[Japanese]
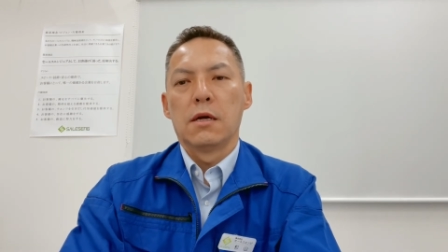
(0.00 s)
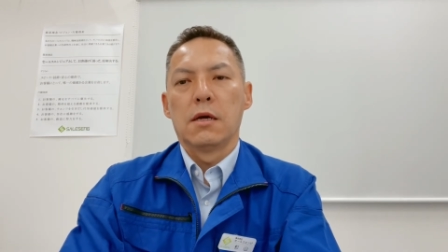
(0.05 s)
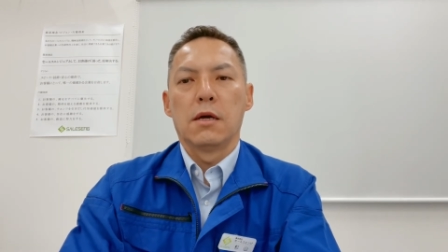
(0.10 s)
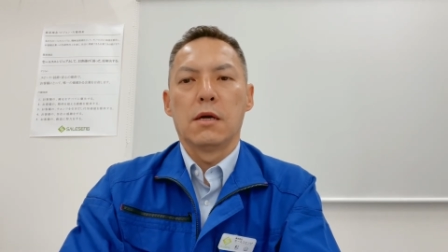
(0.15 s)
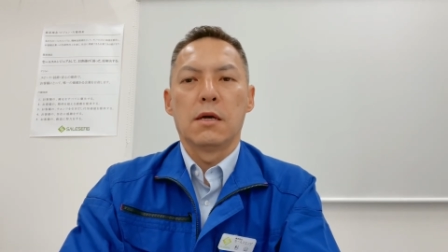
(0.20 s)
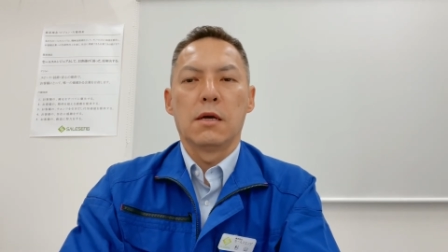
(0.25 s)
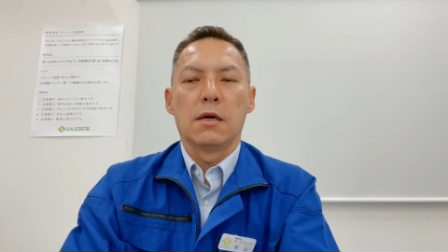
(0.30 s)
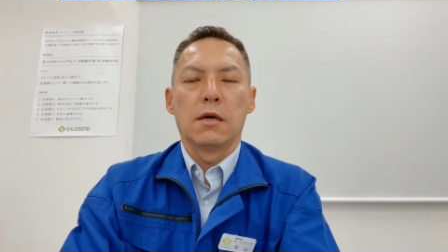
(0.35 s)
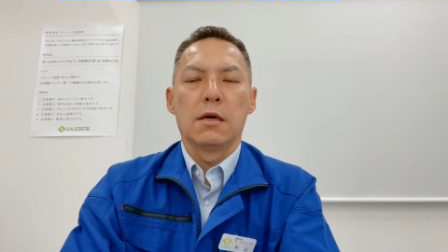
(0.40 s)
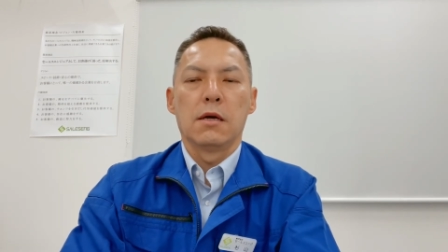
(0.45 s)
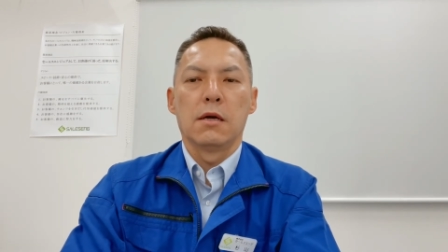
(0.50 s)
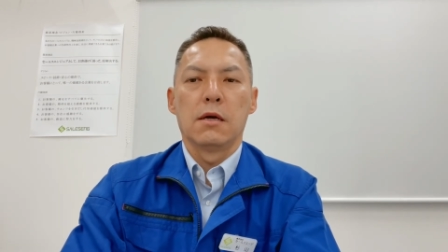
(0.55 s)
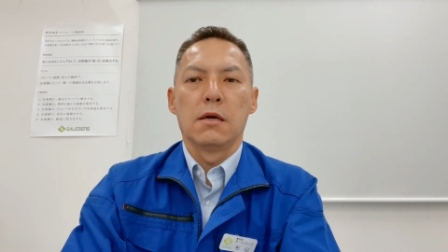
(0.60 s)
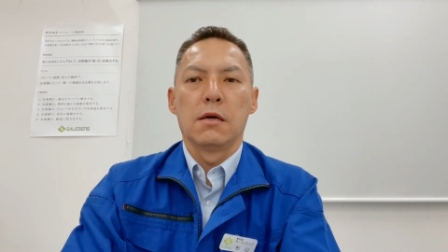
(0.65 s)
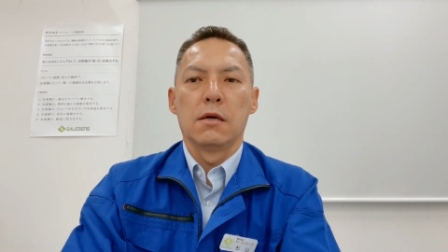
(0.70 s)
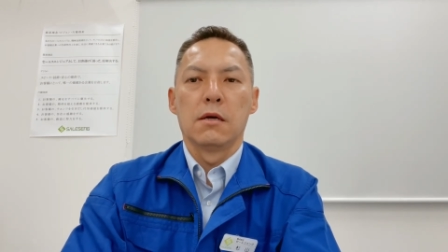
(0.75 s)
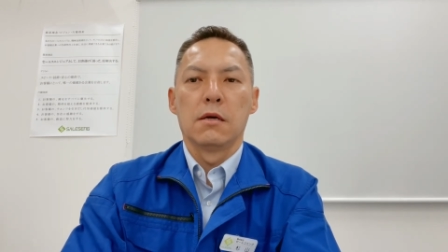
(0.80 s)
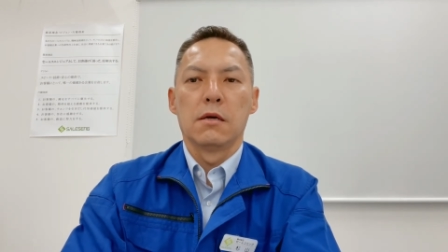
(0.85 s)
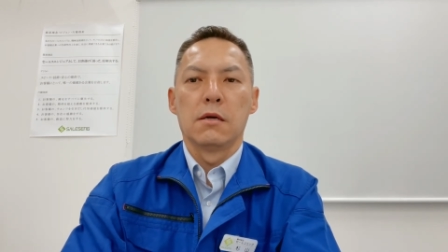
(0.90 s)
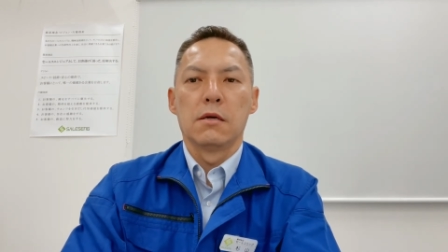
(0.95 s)

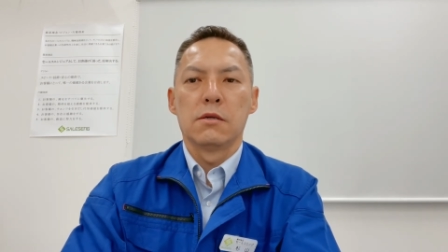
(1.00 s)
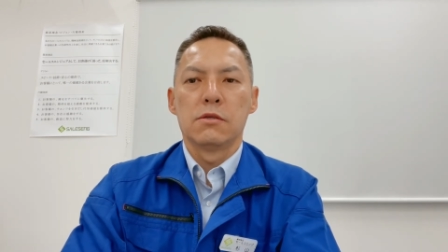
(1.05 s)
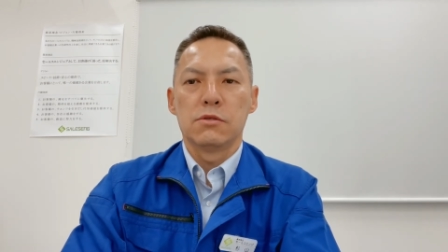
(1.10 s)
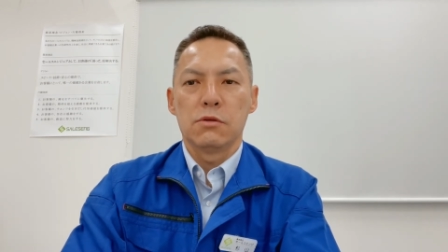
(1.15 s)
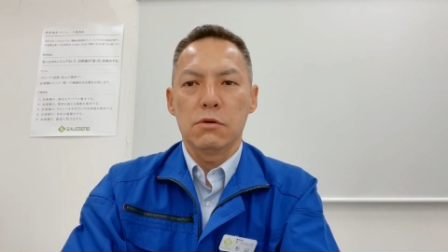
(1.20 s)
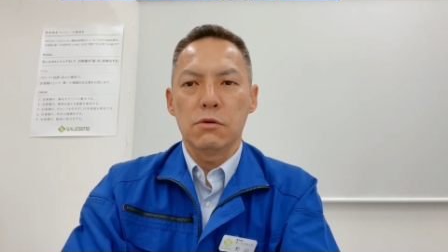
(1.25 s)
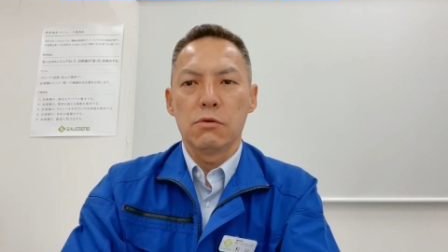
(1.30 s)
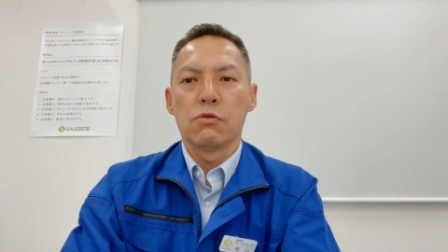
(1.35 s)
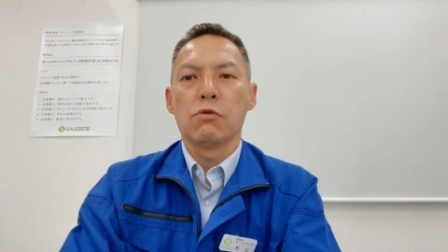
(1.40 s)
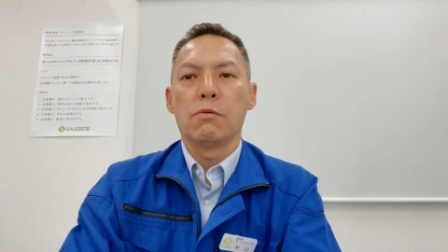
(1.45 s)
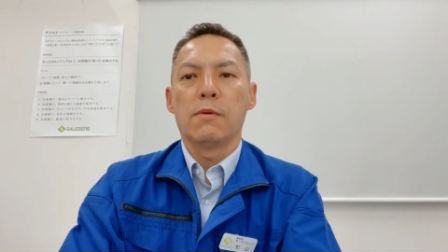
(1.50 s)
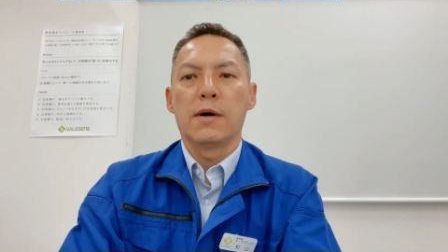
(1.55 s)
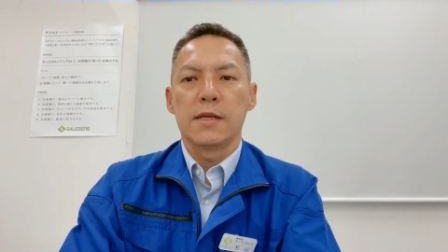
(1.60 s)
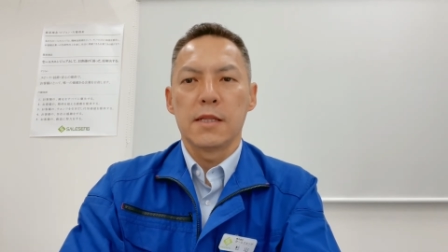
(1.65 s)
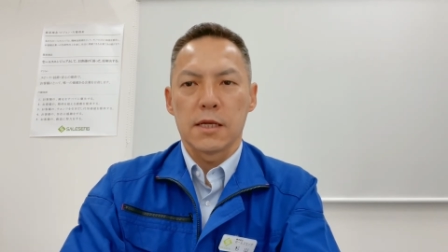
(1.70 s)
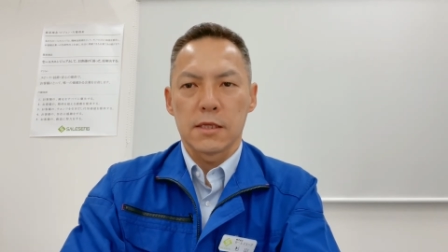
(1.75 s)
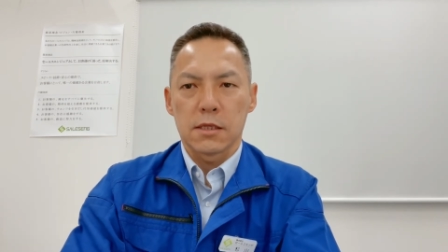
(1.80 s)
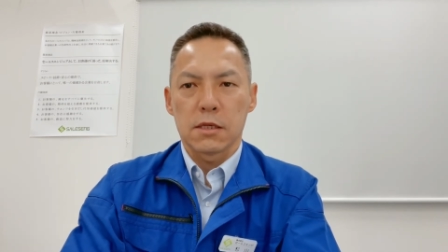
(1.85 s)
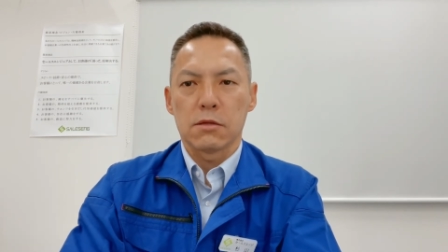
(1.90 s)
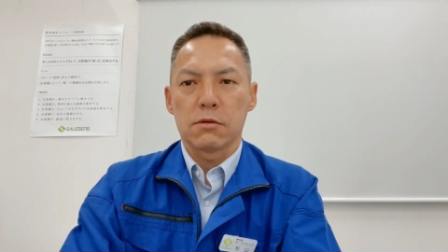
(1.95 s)
え非常にお困
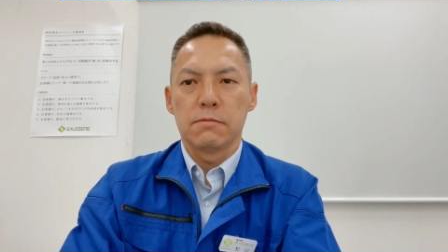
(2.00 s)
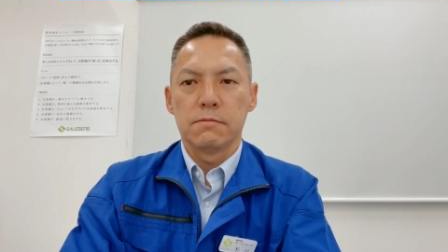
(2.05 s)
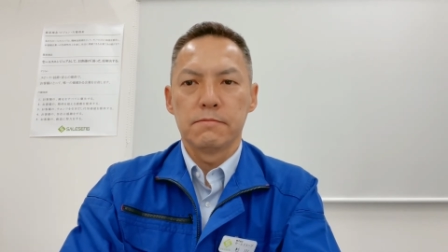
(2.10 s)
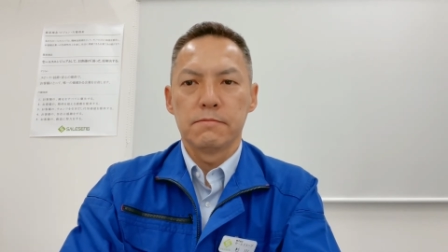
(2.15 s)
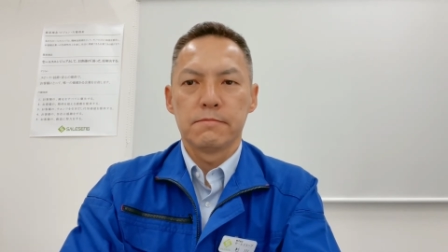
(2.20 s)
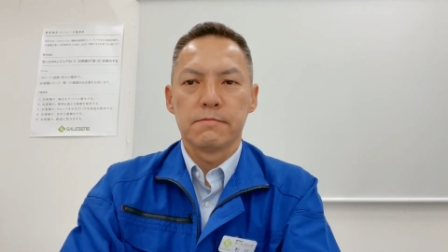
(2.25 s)
りだったと。